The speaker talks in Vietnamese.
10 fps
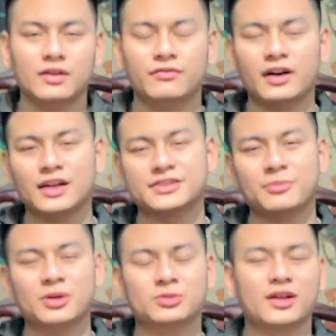Và vâng chào
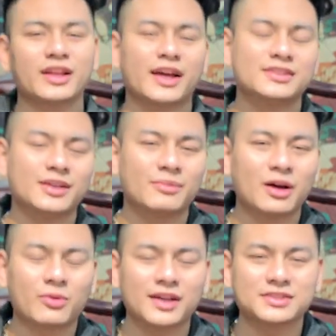mừng toàn thể anh chị em
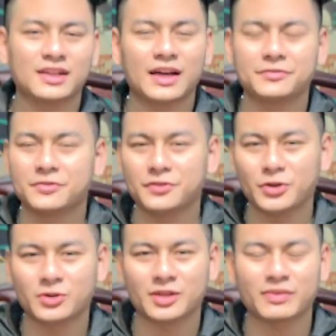đã quay trở lại với
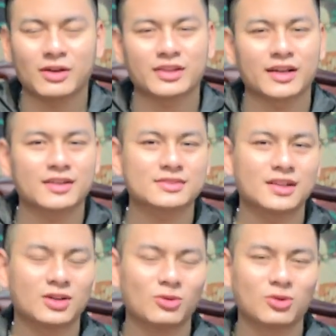video tiếp theo tại cơ
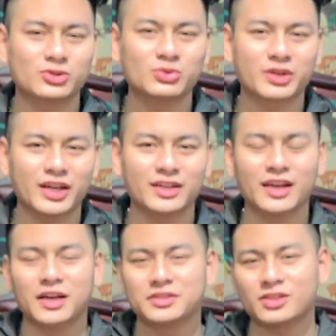sở đồ gỗ Trung Kiên.
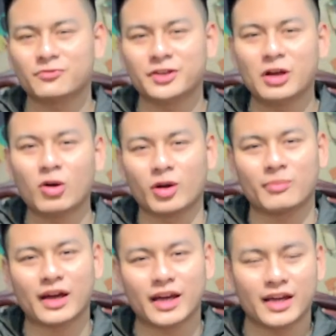Trong video ngày
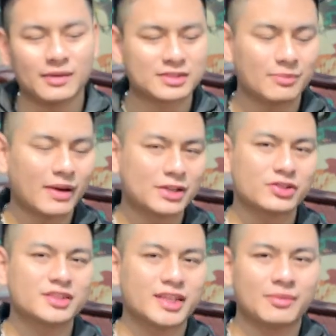hôm nay em sẽ mang
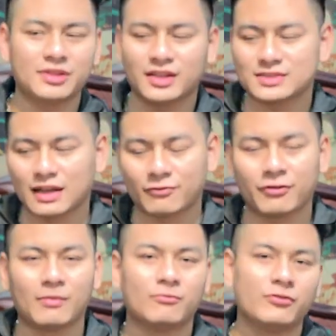cho anh chị em những cái sản
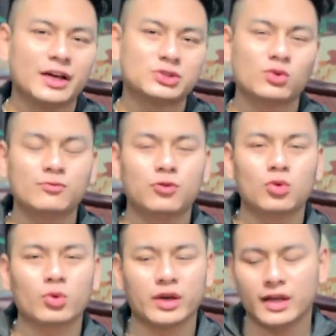phẩm về chum
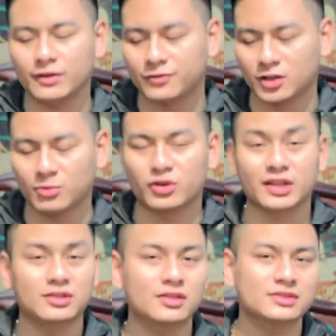phú quý với một
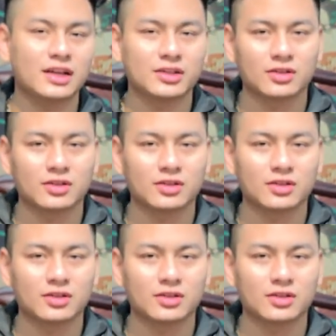kích thước rất là